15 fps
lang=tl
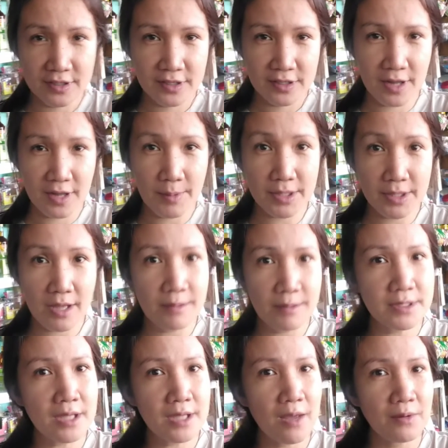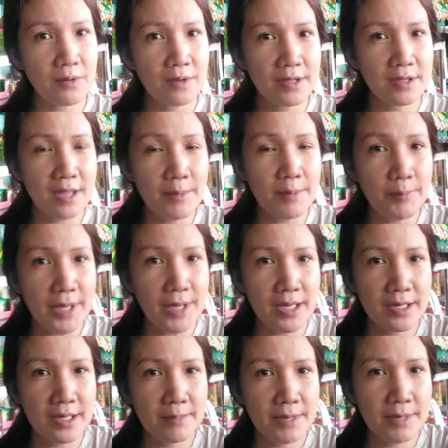Grabe, ang daming tao. Ang daming
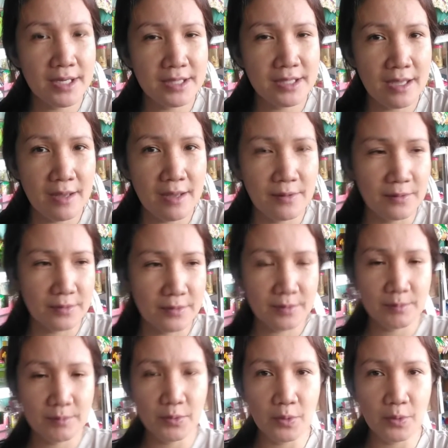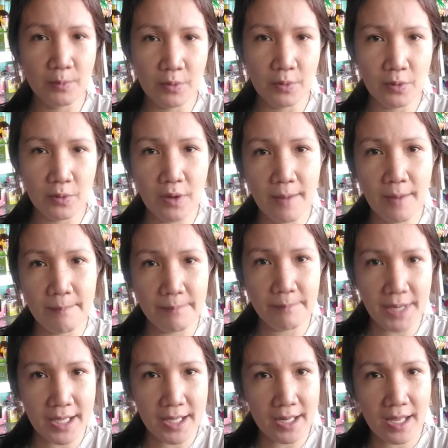pera ng mga tao. Buo-buo ang
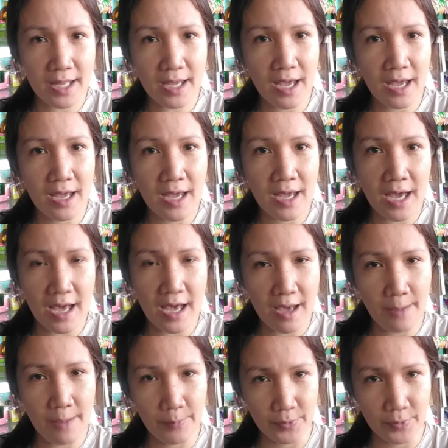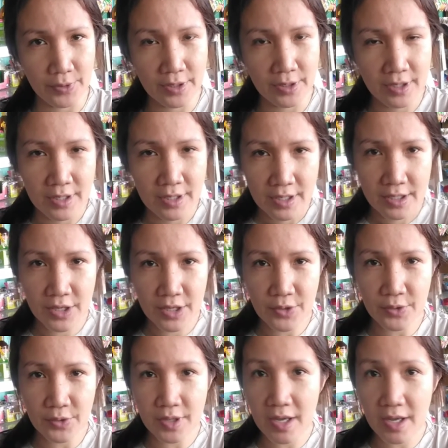pera kahapon.
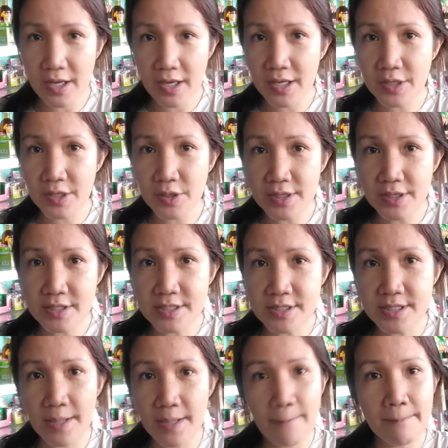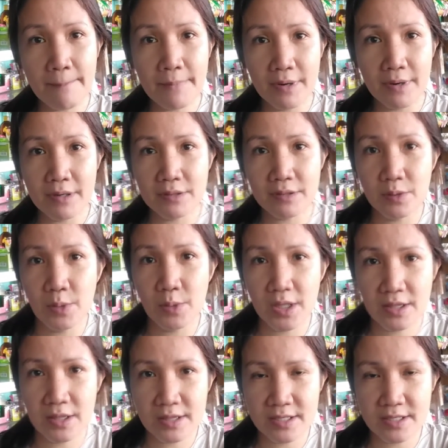Ngayon ay December
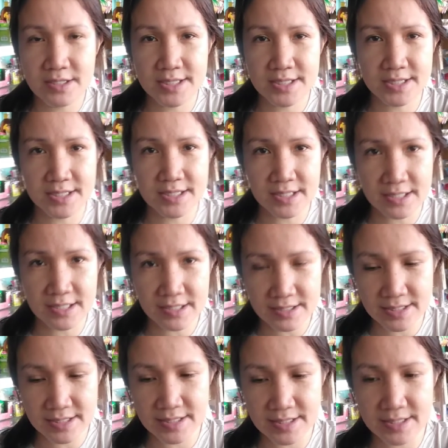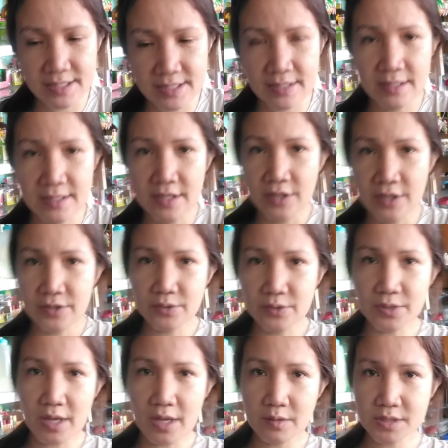26.
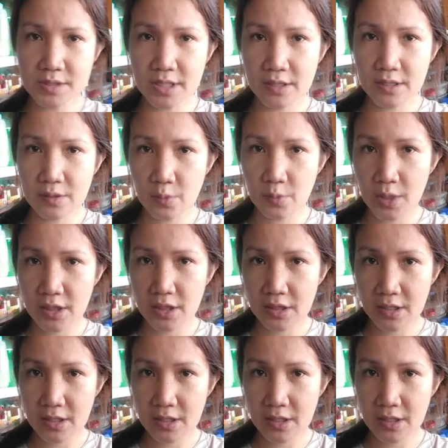2020.